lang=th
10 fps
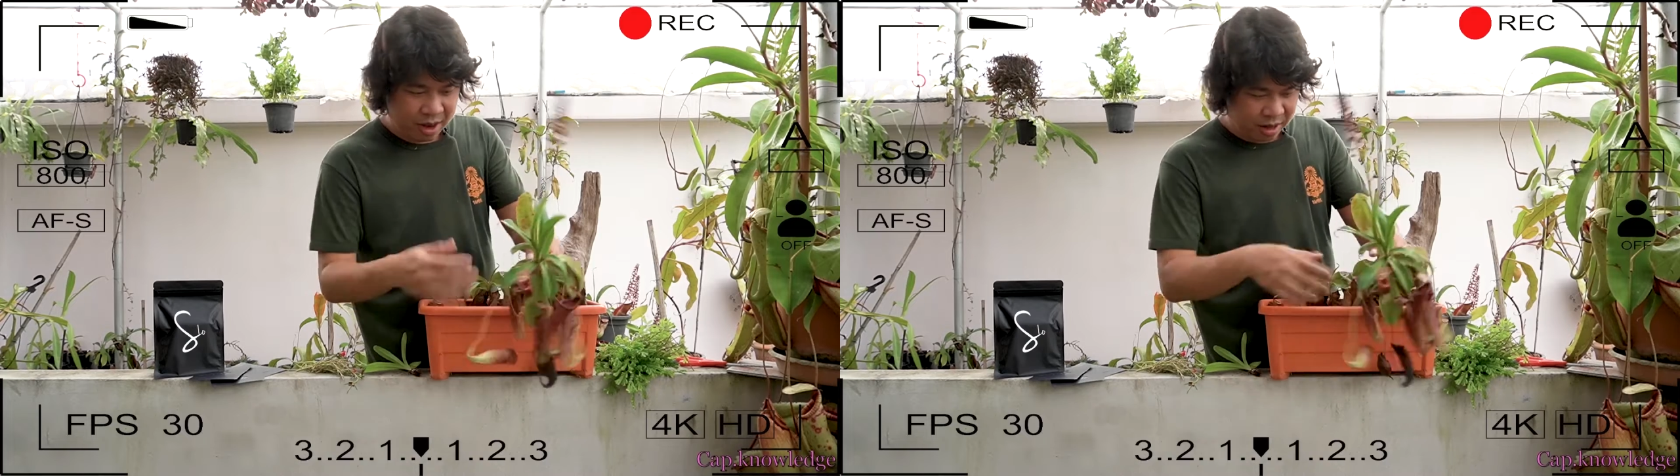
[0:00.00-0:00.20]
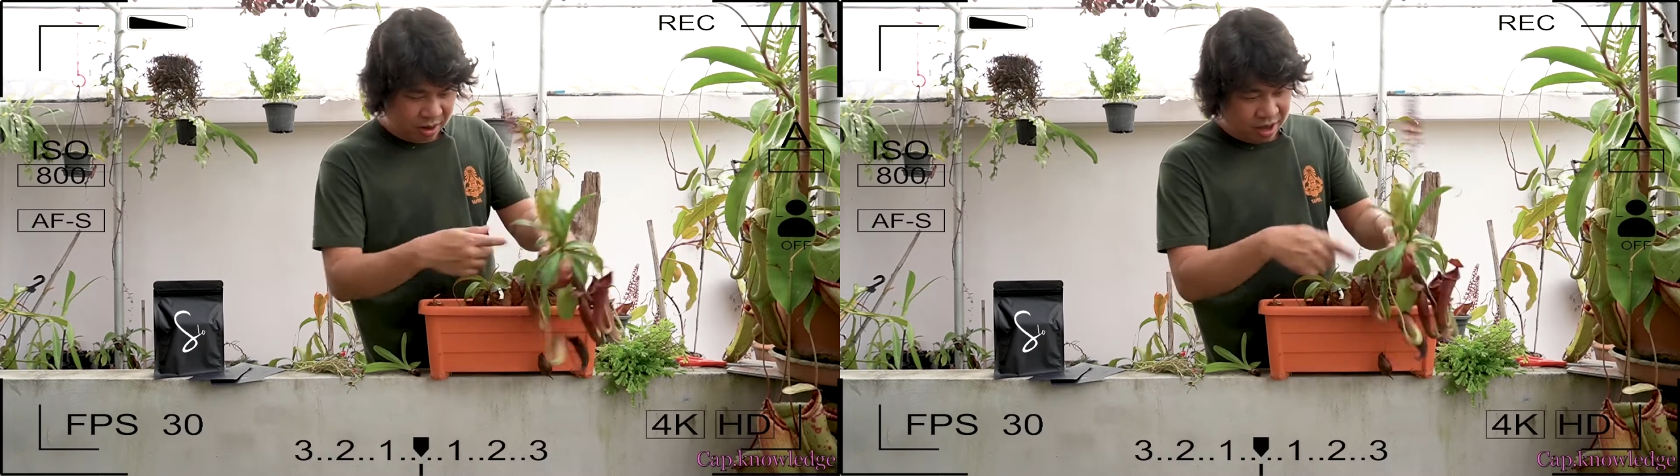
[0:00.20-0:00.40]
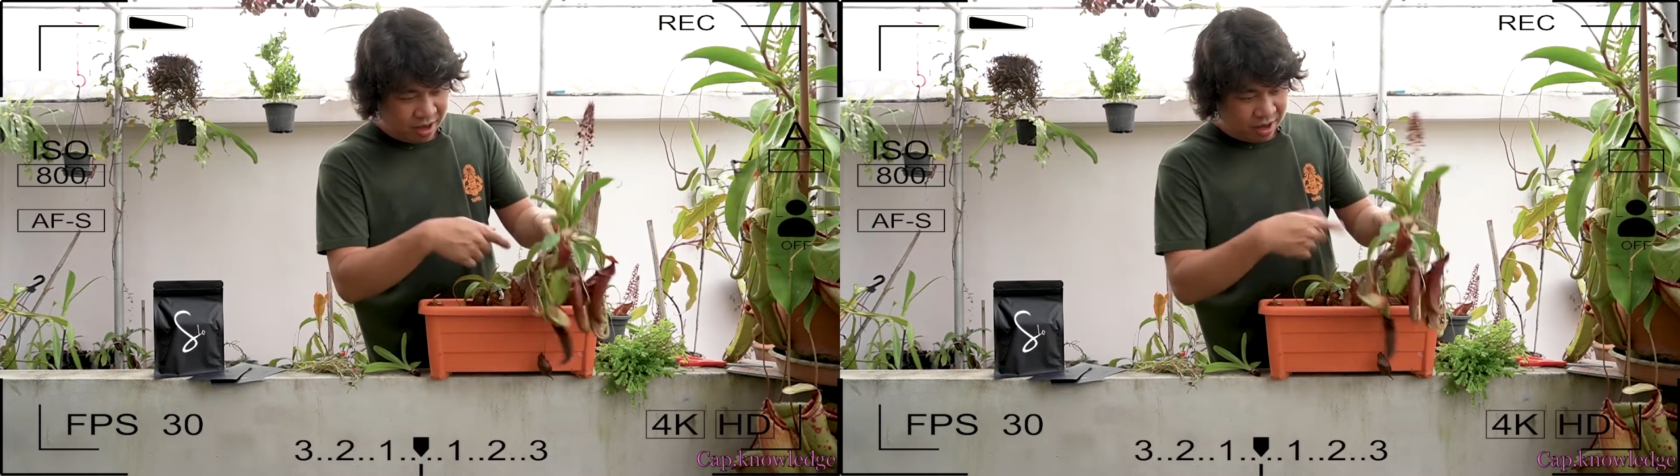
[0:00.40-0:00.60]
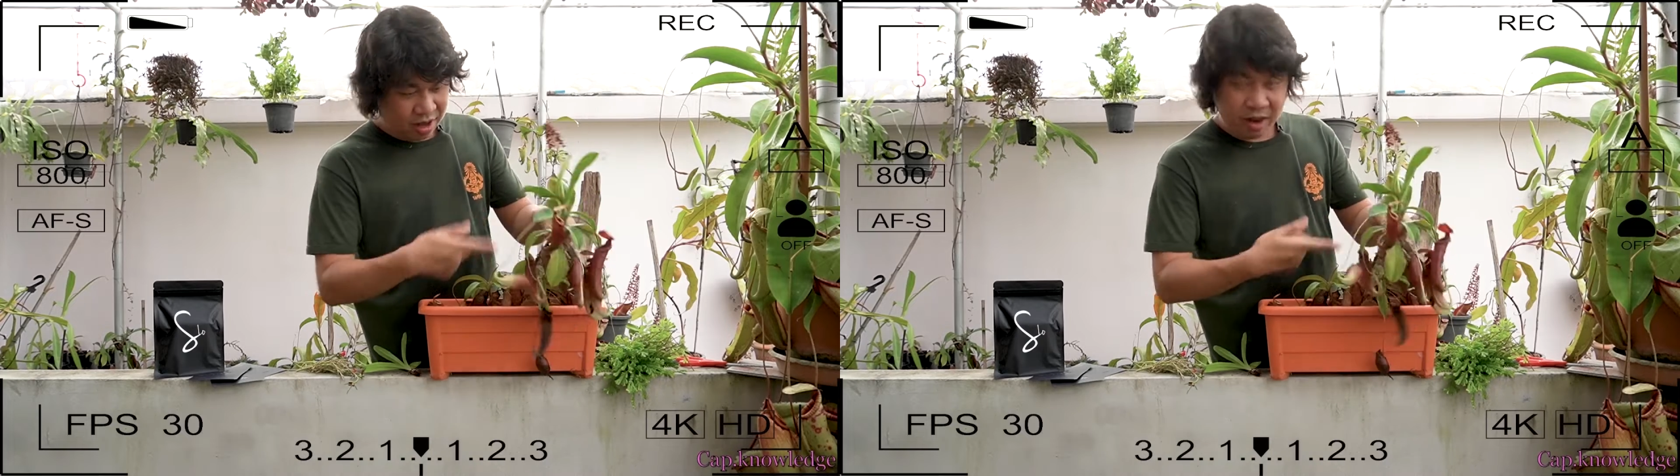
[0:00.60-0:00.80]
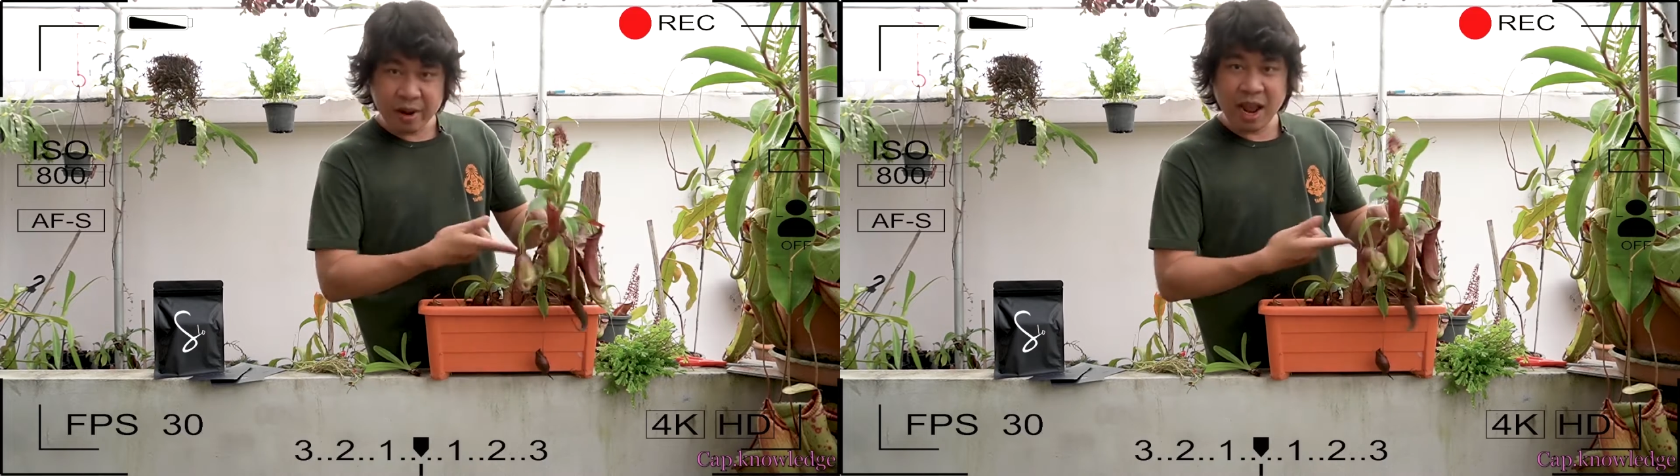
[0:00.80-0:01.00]
นี่ตอนนี้
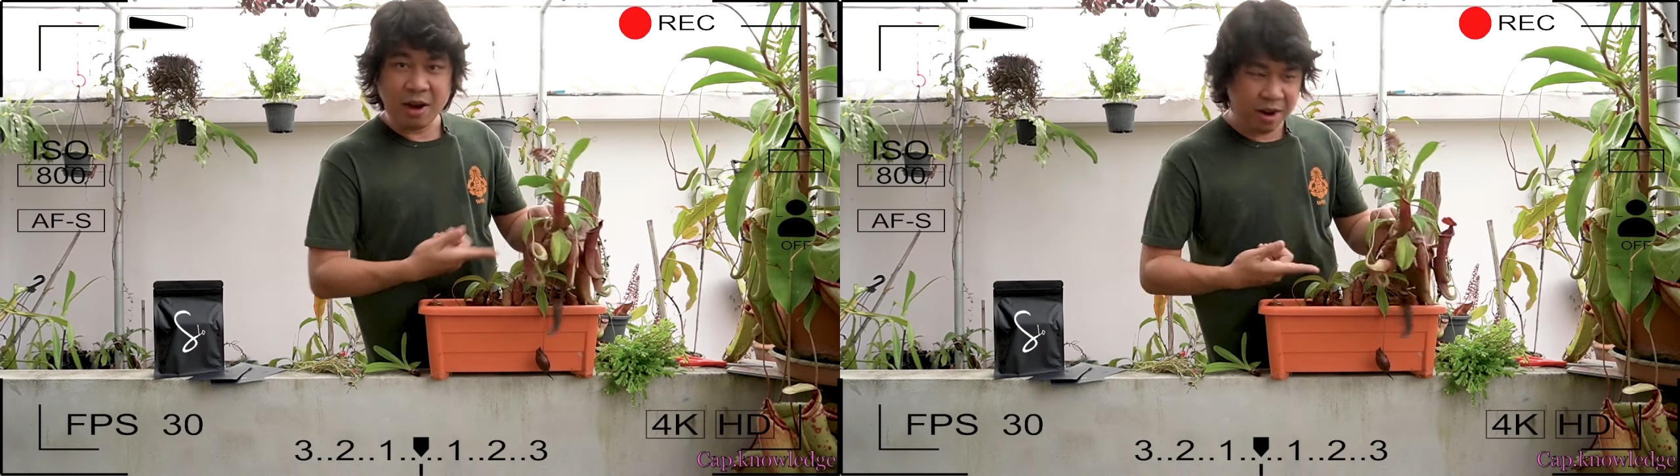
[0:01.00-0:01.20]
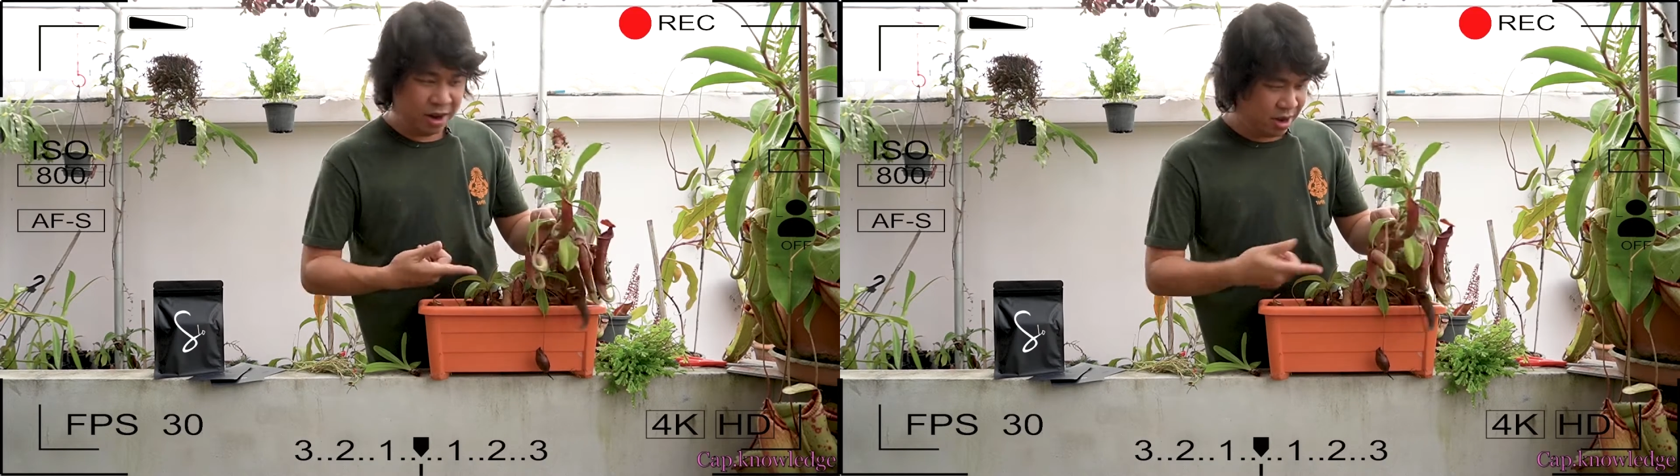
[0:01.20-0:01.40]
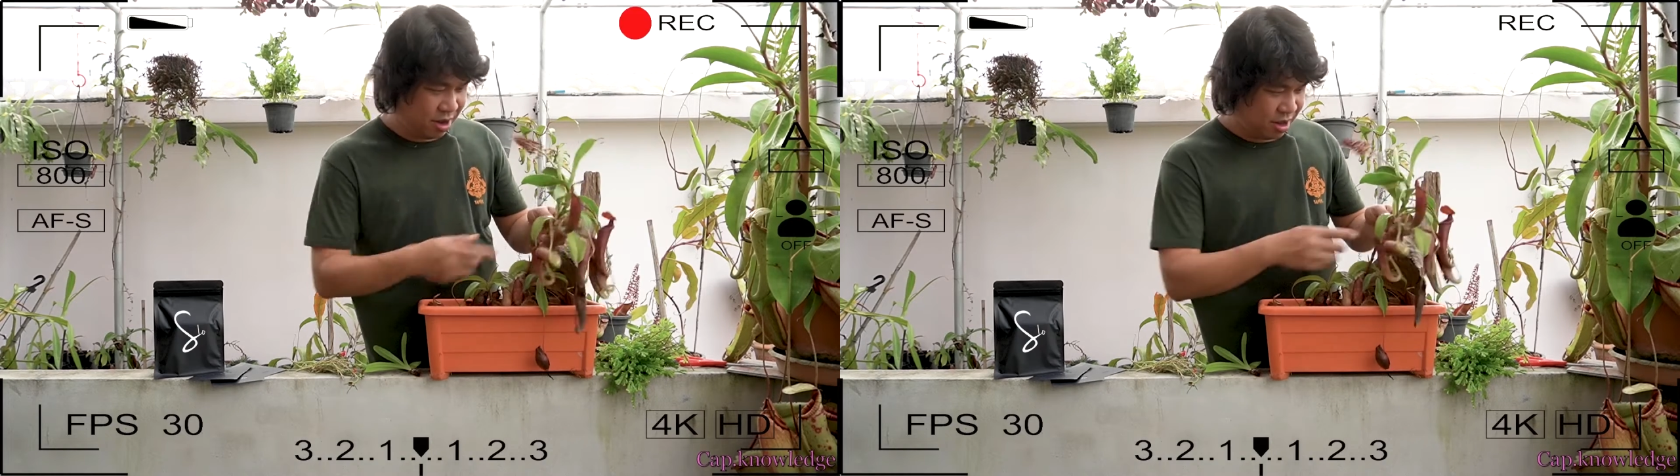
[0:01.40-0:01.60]
นี่มันยาวขึ้น